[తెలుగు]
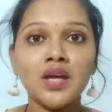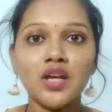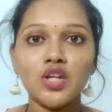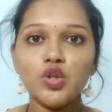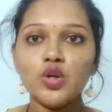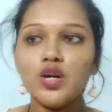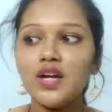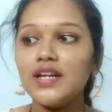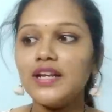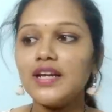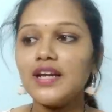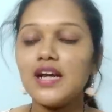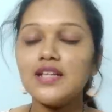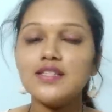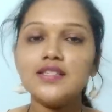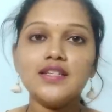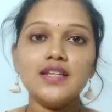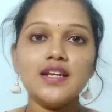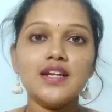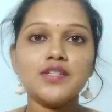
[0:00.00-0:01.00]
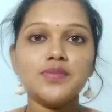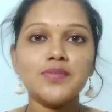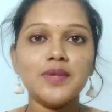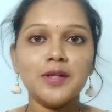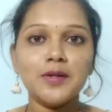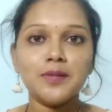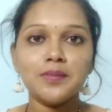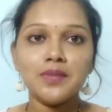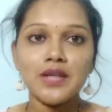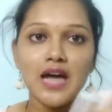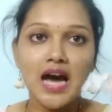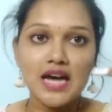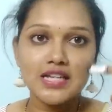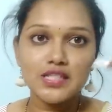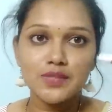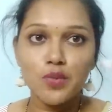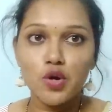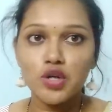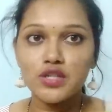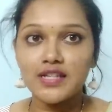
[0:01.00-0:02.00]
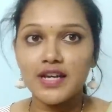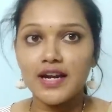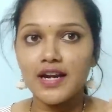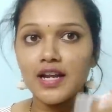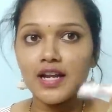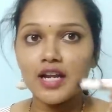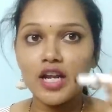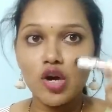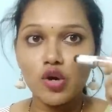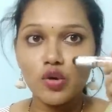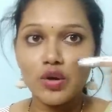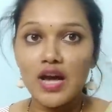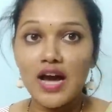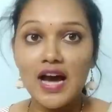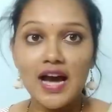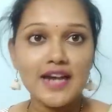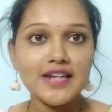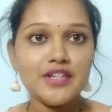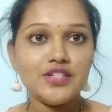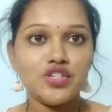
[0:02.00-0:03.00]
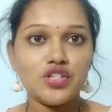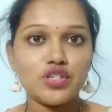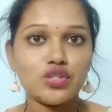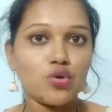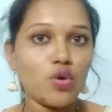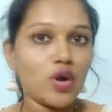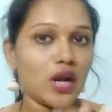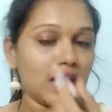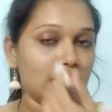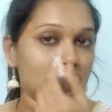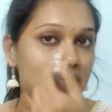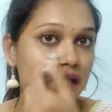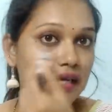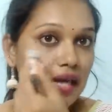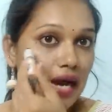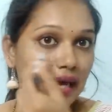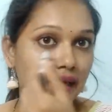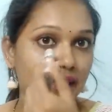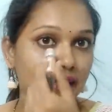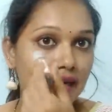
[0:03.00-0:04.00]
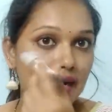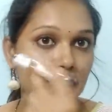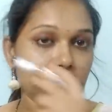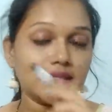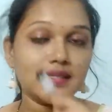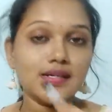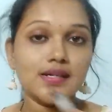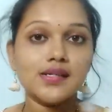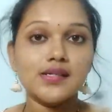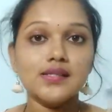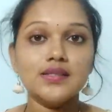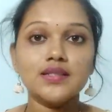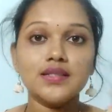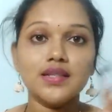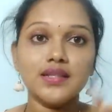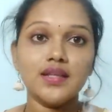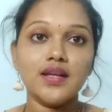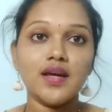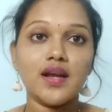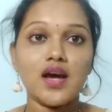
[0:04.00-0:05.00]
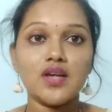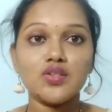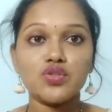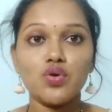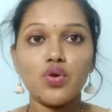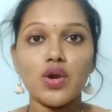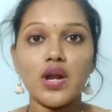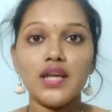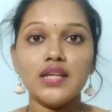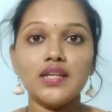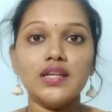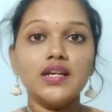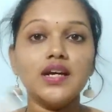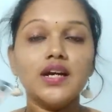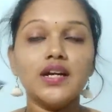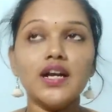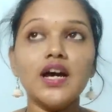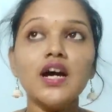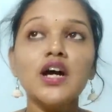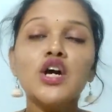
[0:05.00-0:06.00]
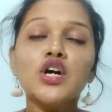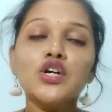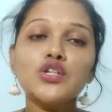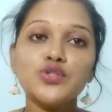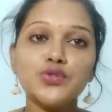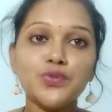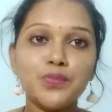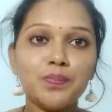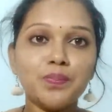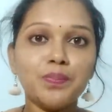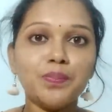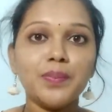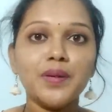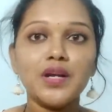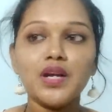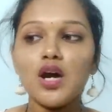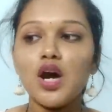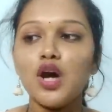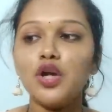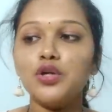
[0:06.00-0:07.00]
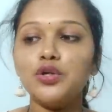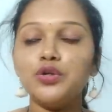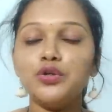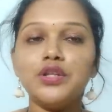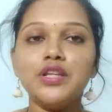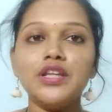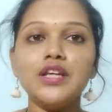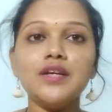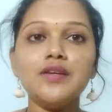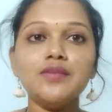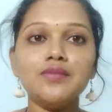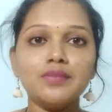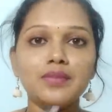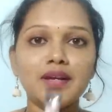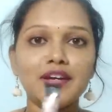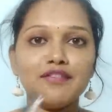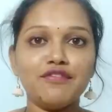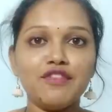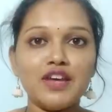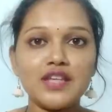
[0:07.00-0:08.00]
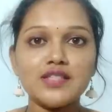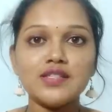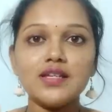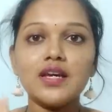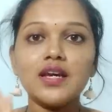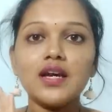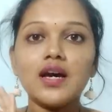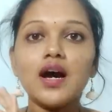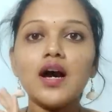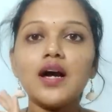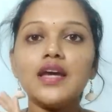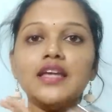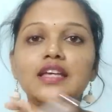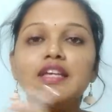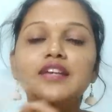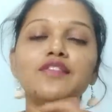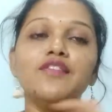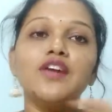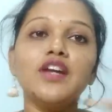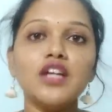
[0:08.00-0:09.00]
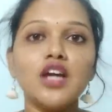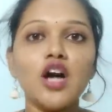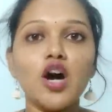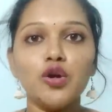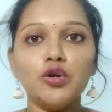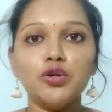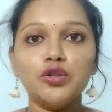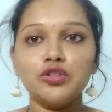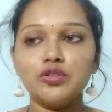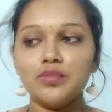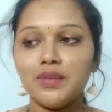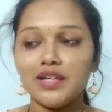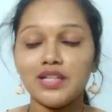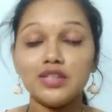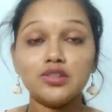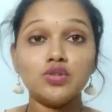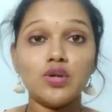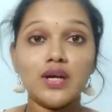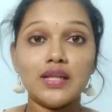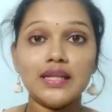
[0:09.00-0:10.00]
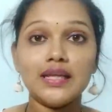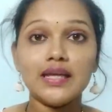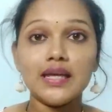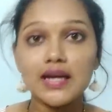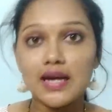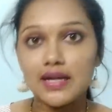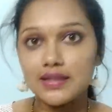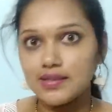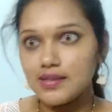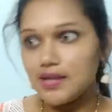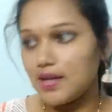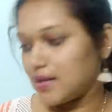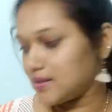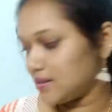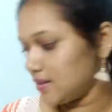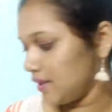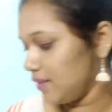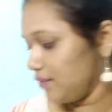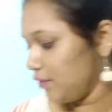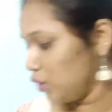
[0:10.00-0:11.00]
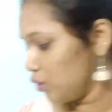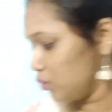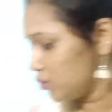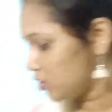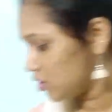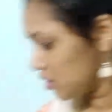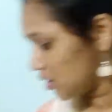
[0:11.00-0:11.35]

ఎందుకంటే కన్సీలర్స్ మనం డార్క్ స్పాట్స్ ఎక్కడైనా ఉన్నా హైట్ చేసుకోవడానికి అండర్ ఐ సర్కిల్స్ కింద రాసుకోవడానికి గట్రా సూప్ సూపర్గా ఉంటుంది మన ఫేస్ ఇంకా ఈవెన్గా ఉంటుందన్నమాట సో అందుకే కన్సీలర్స్ అనేవి యూస్